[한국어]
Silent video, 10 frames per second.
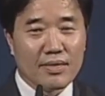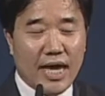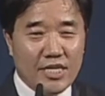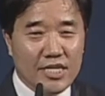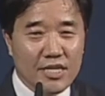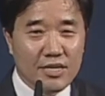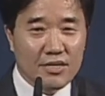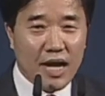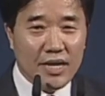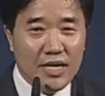다시
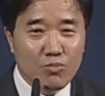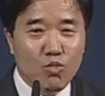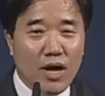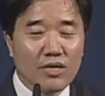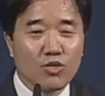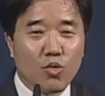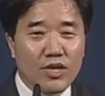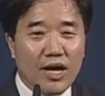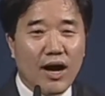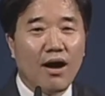일어날 힘과 그
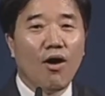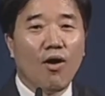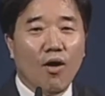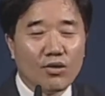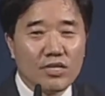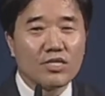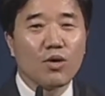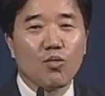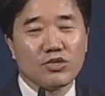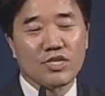용기가
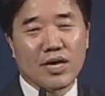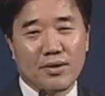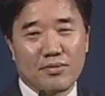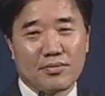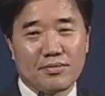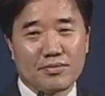어디서 온 것일까요?